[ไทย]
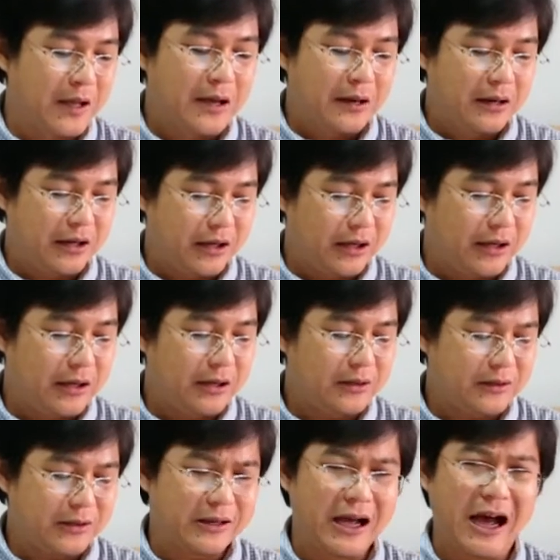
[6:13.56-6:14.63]
หรือ
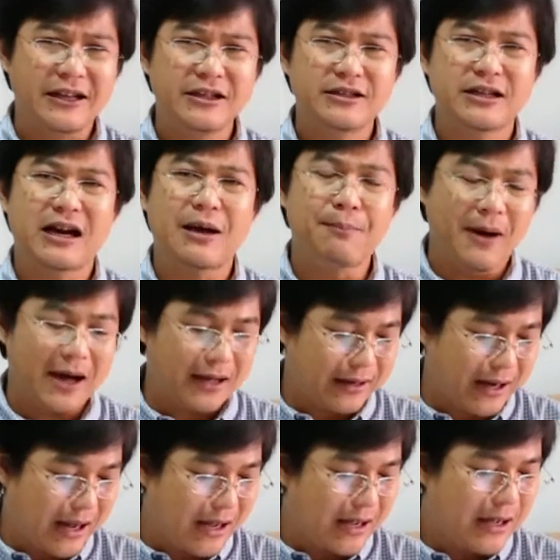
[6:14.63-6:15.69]
การที่จะรับภา
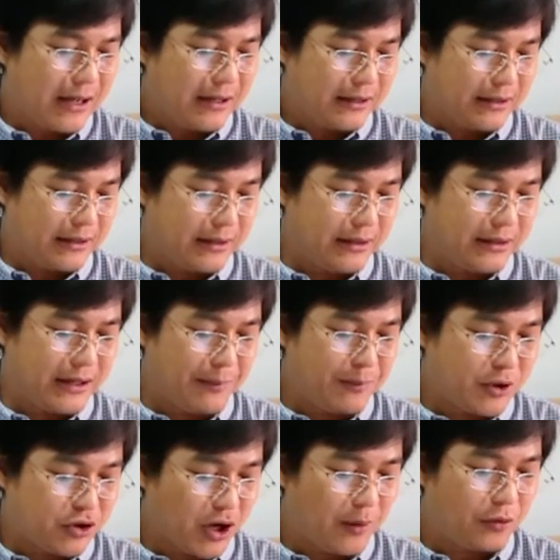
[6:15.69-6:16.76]
ระ หรือรับผิ
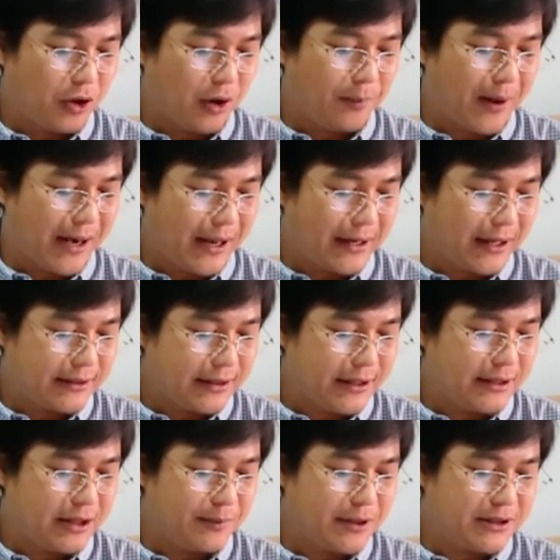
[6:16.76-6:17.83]
ดชอบต่อภาระหน้าที่
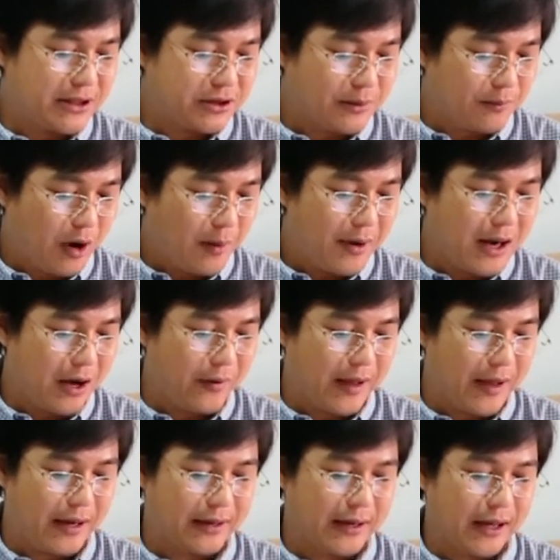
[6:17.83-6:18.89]
ที่พระเจ้าจะมอบให้เราเอ
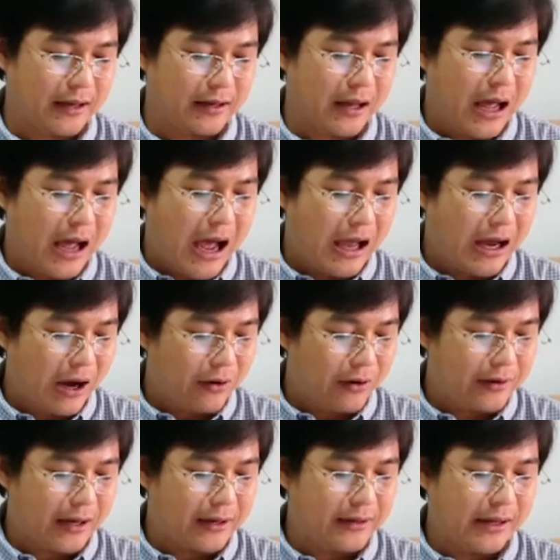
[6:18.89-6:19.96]
งนะให้เขาเหล่า
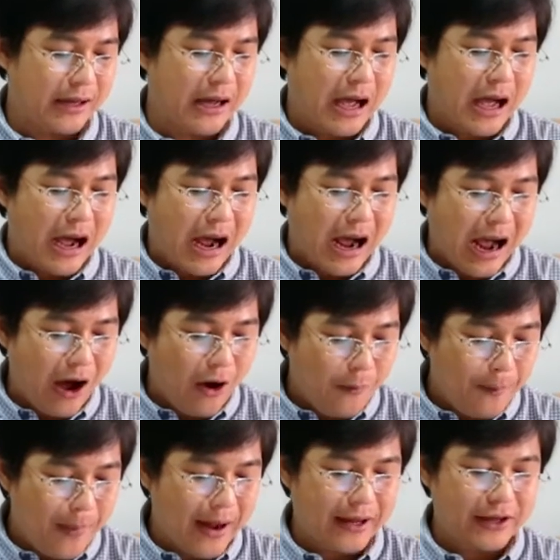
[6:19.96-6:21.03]
นั้นเนี่ยเข้า
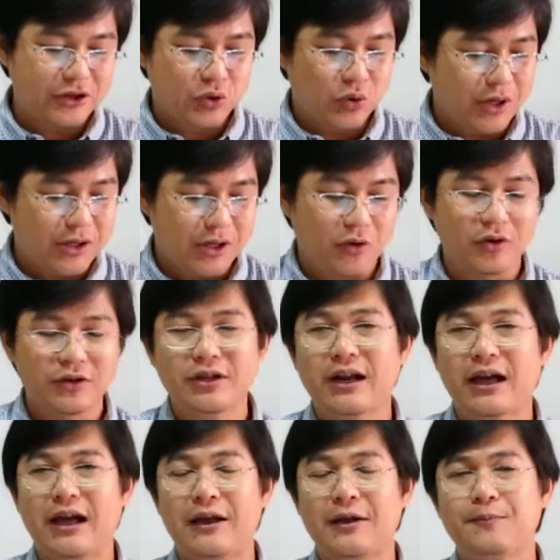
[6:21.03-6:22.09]
ไปช่วยเหลือคนทั้งห
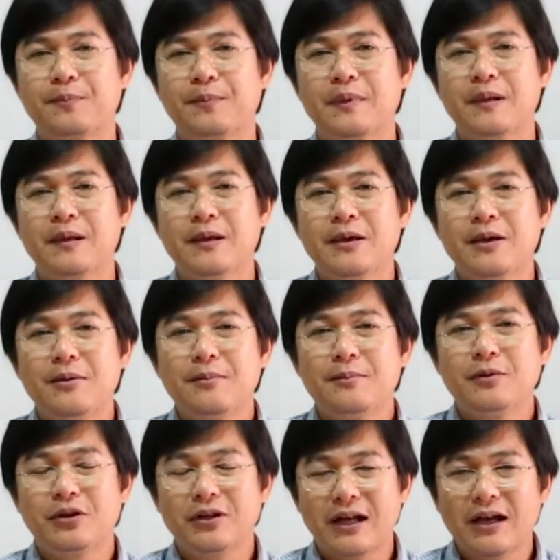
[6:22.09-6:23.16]
ลาย
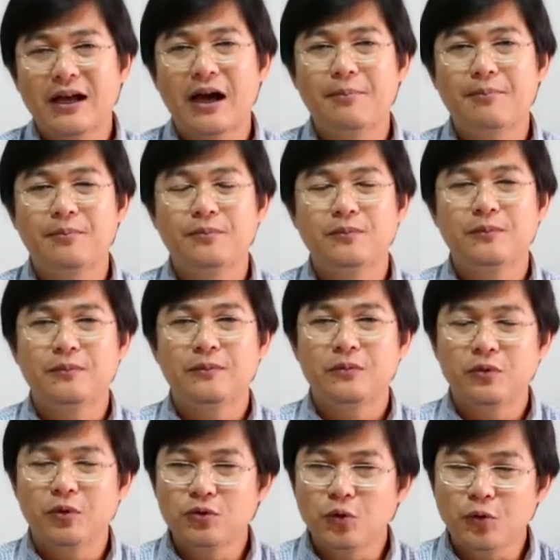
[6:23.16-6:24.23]
พี่น้องรักครับ
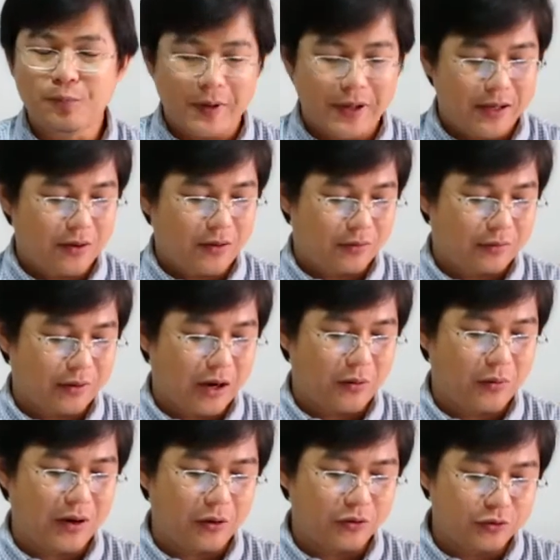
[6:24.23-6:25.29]
ทุกๆปีของเรา
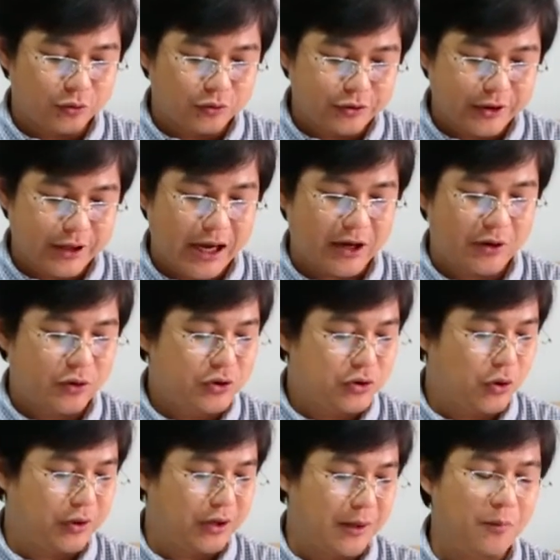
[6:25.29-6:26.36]
เราสูญเสียอนุช
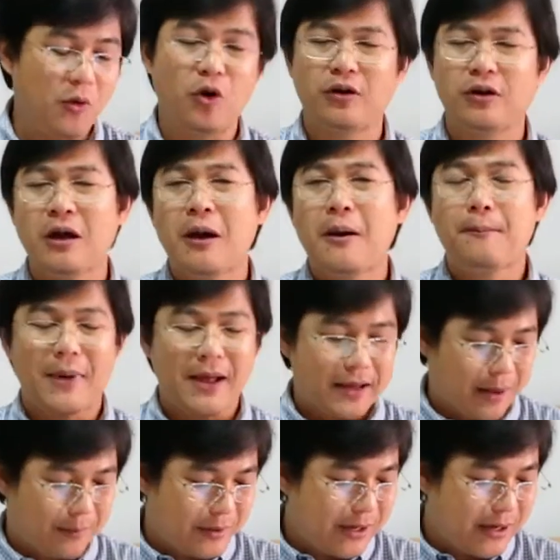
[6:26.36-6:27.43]
นในโบสถ์ไป
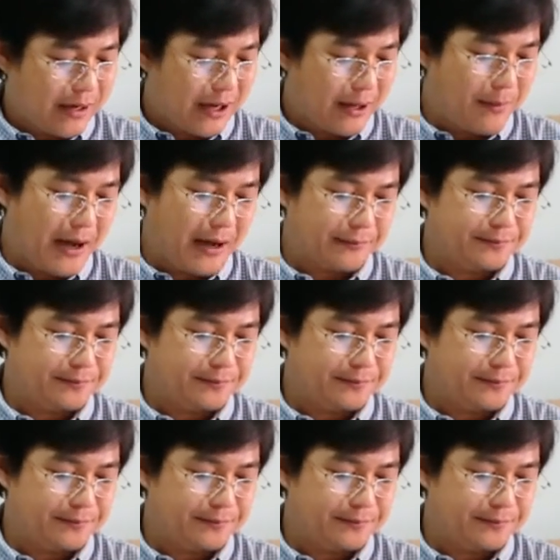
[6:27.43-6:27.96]
กับเรื่องอะไรบ้าง